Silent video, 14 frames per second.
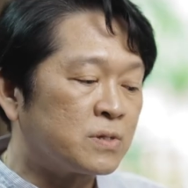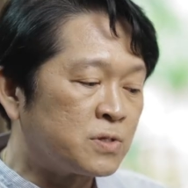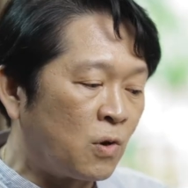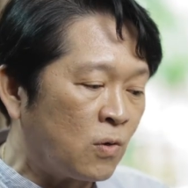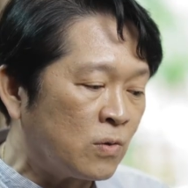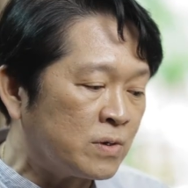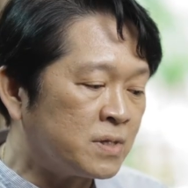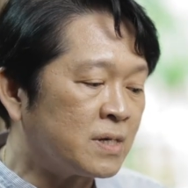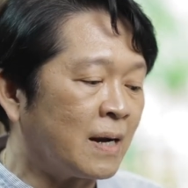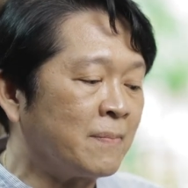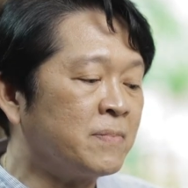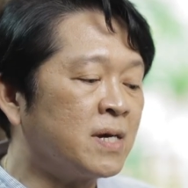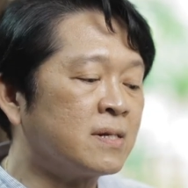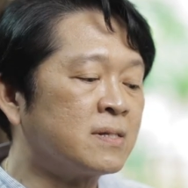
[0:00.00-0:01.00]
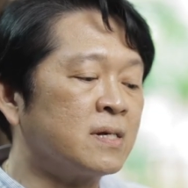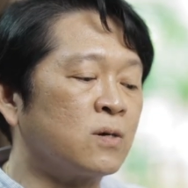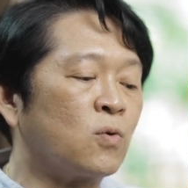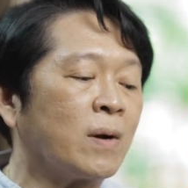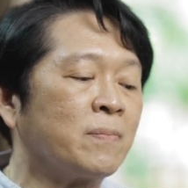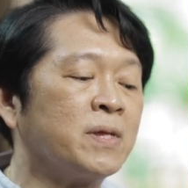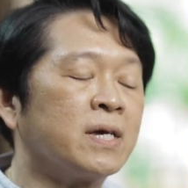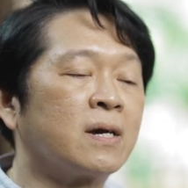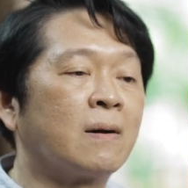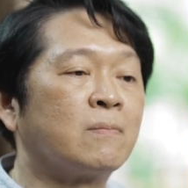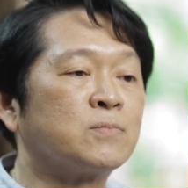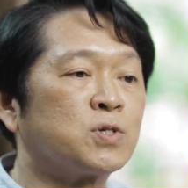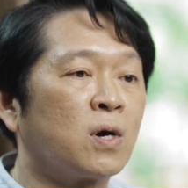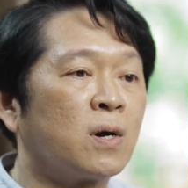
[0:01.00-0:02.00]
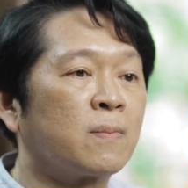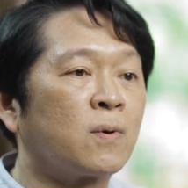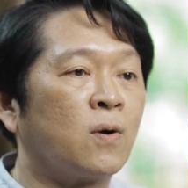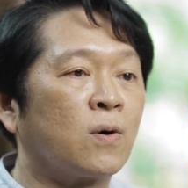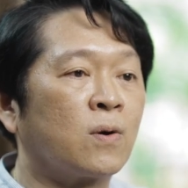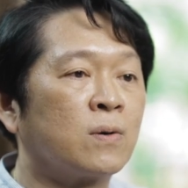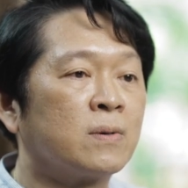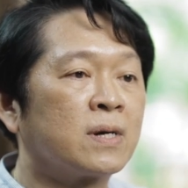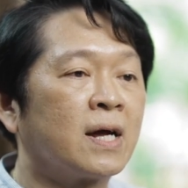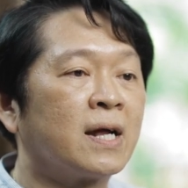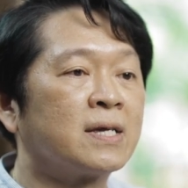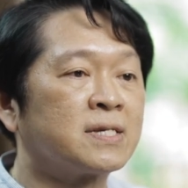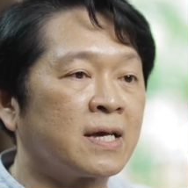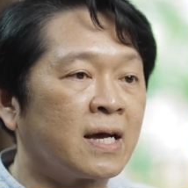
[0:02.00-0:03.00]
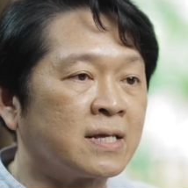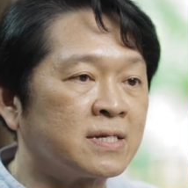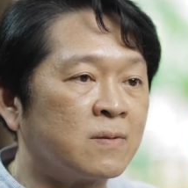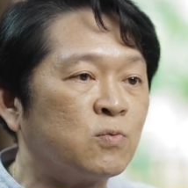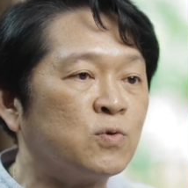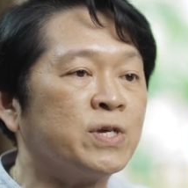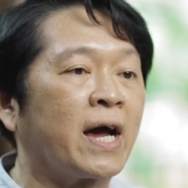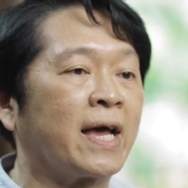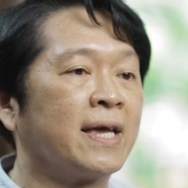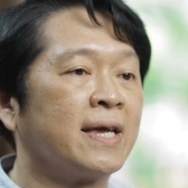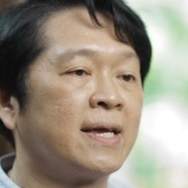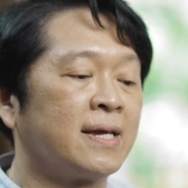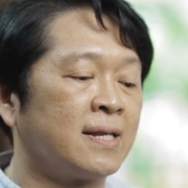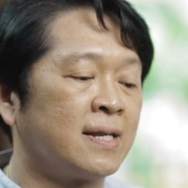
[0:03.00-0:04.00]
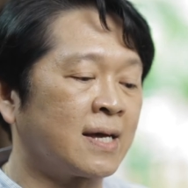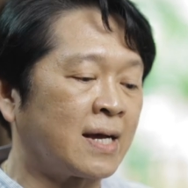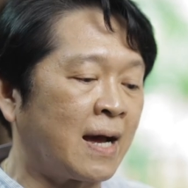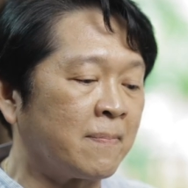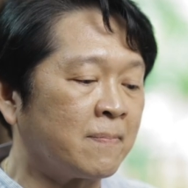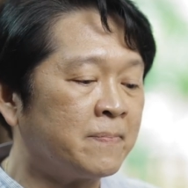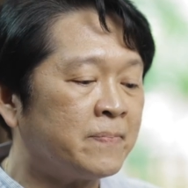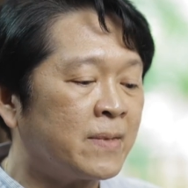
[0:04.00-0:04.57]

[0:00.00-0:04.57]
ทรงคำนึงถึงความดีความชอบของข้าราชการชั้นผู้ใหญ่นะครับ